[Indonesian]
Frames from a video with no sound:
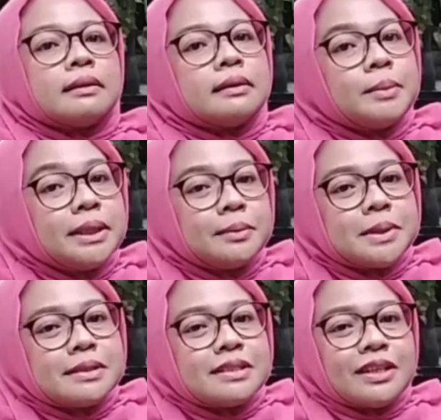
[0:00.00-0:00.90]

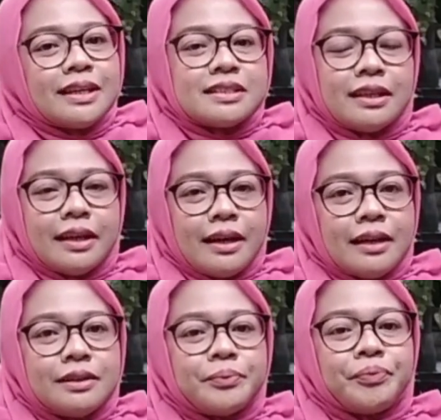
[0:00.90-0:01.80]
Teman-teman
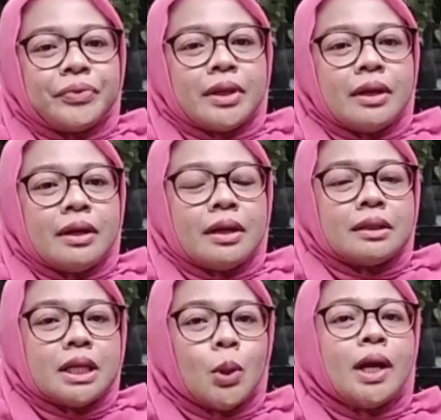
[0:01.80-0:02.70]
saleh-saleha,
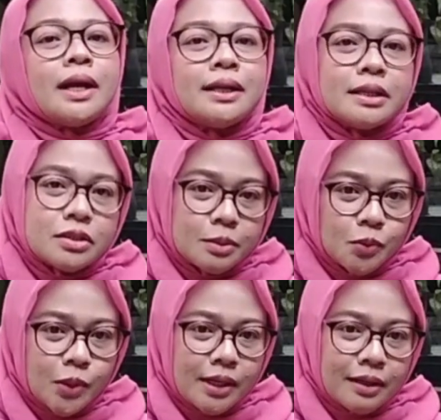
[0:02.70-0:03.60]
tahukah kalian
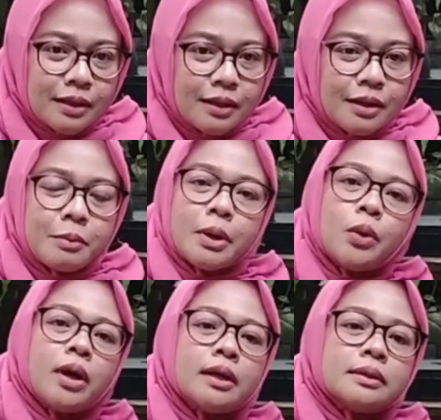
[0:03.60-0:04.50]
semua
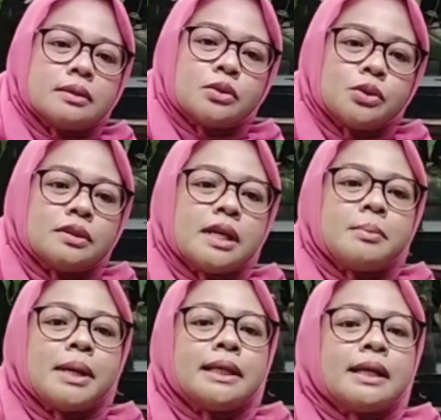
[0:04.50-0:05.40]
bahwa
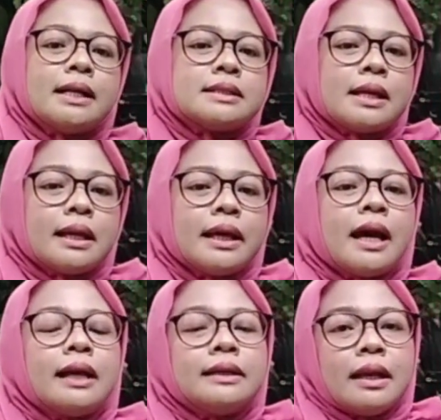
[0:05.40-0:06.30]
Sultan Malik Al-Saleh
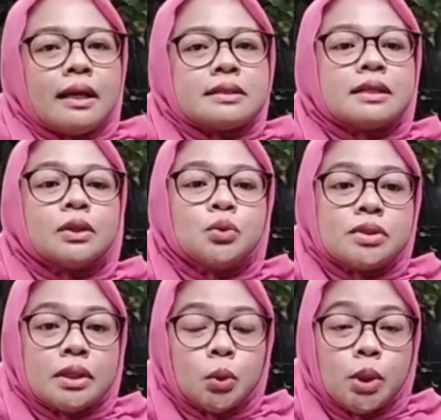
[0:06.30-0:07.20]
adalah
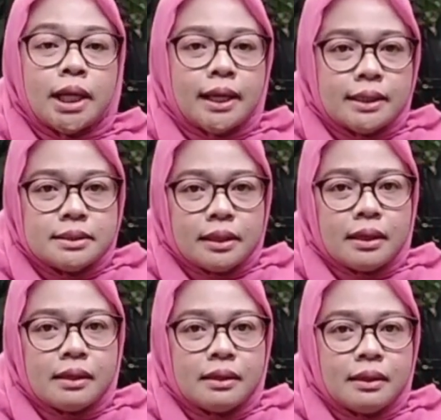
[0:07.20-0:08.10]
satu-satunya
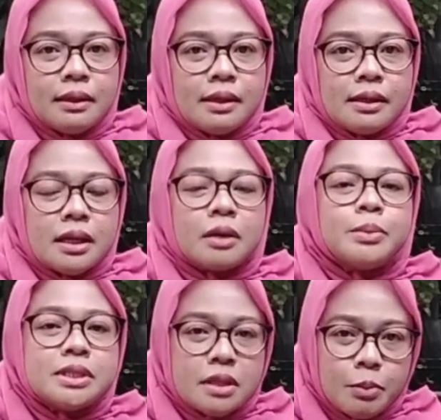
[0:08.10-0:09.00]
raja yang
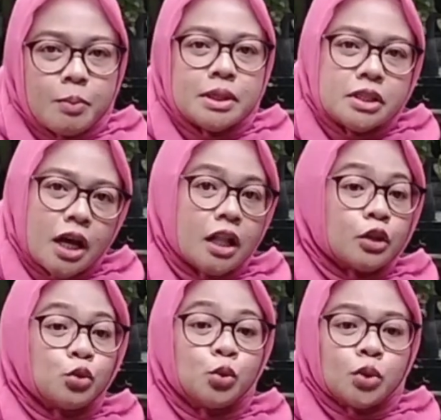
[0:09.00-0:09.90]
bisa membaca
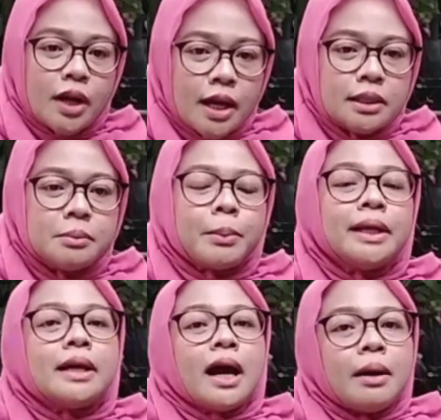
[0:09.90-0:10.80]
Al-Quran
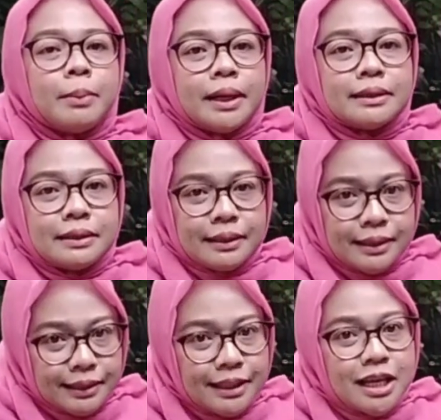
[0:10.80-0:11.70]
pada abad
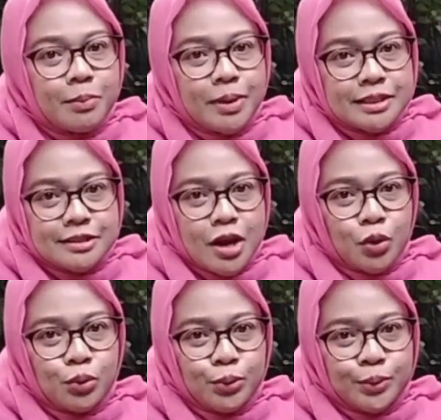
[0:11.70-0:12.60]
ke-13 dahulu.